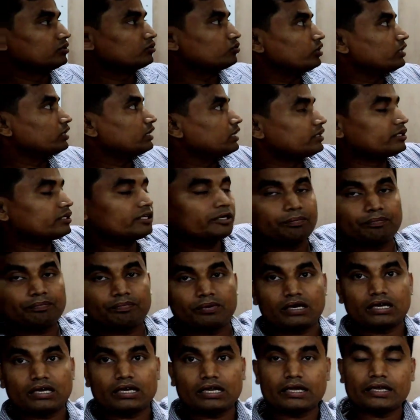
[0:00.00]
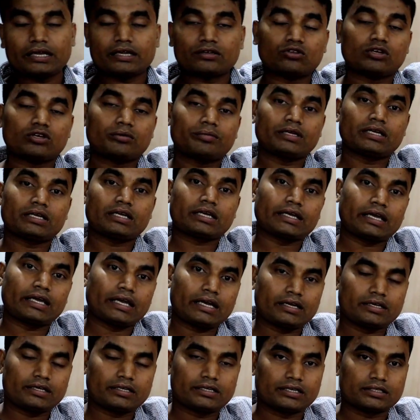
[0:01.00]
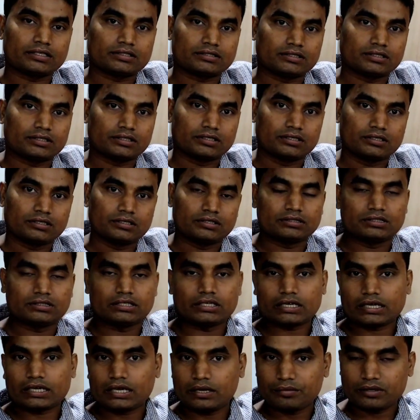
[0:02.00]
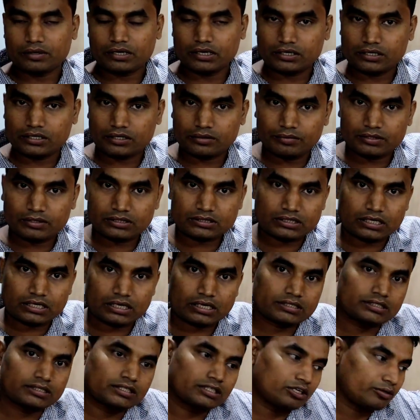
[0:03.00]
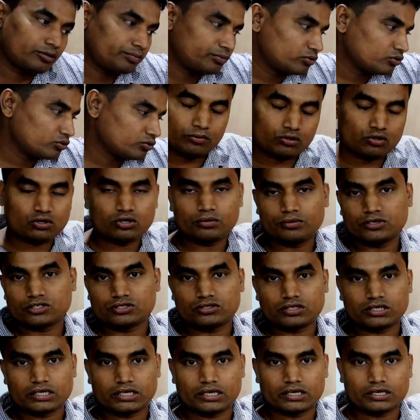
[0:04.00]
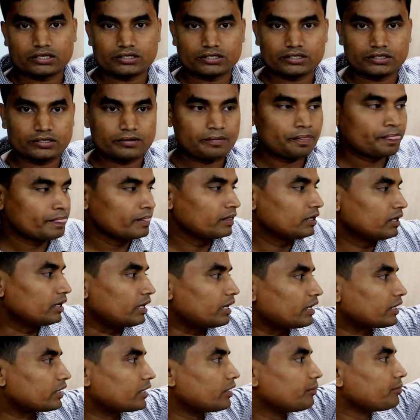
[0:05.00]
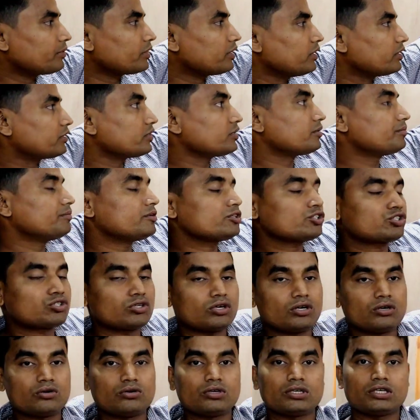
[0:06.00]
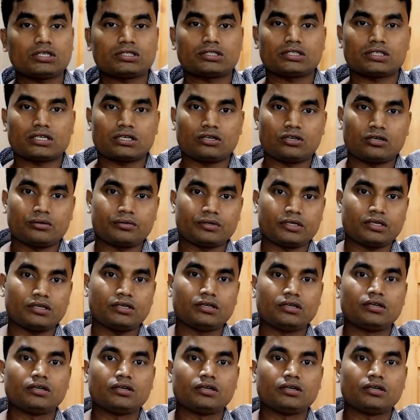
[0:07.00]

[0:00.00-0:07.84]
তো এটা ডিপ পাল্লা তবে এটা গ্যারান্টি আছে যেটা কেমিক্যাল ট্রিটমেন্ট ছাড়া সেটাও পনেরো বছরের গ্যারান্টি আচ্ছা আর কেমিক্যাল ট্রিটমেন্ট সহ হলে সেটা হবে